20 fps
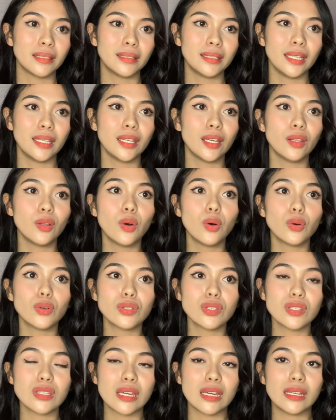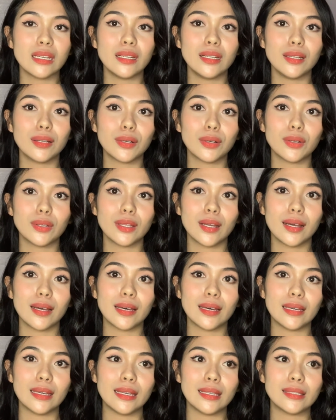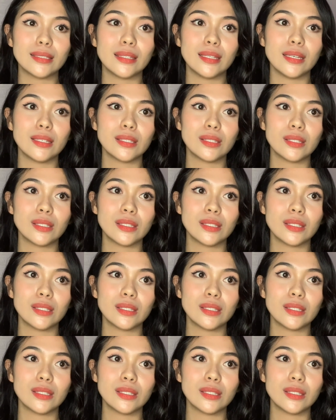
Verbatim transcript: tinanong ko sa sarili ko na, is this